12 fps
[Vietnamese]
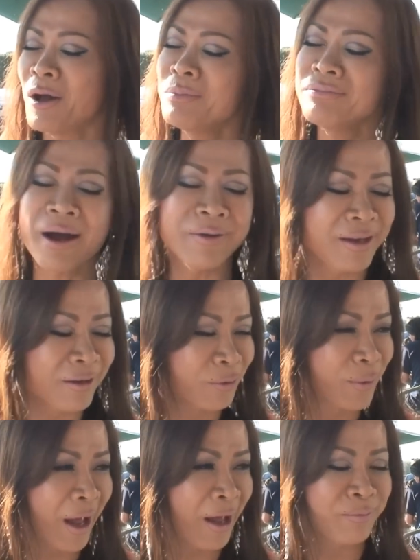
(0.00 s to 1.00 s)
không bao giờ
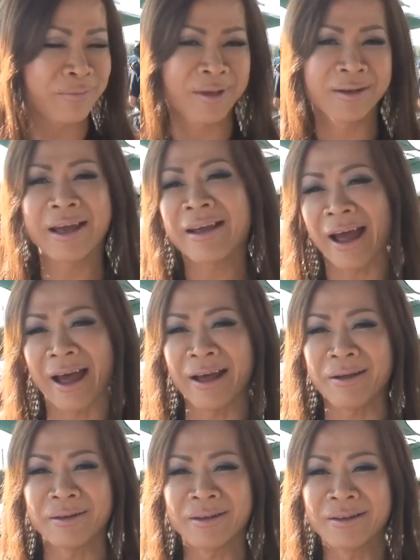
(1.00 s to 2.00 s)
tụi em ngay
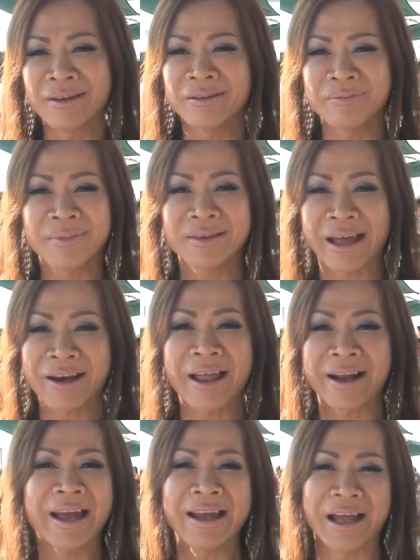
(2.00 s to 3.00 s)
cả đã
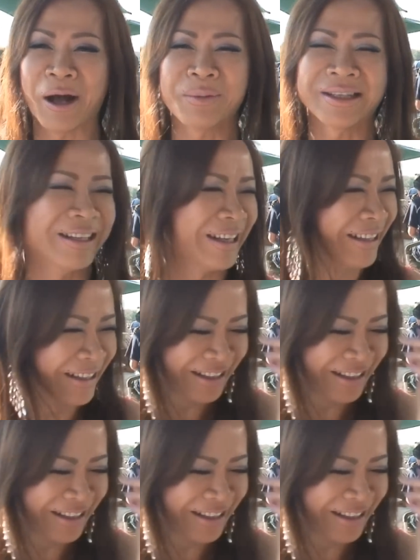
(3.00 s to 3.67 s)
là gay rồi không thích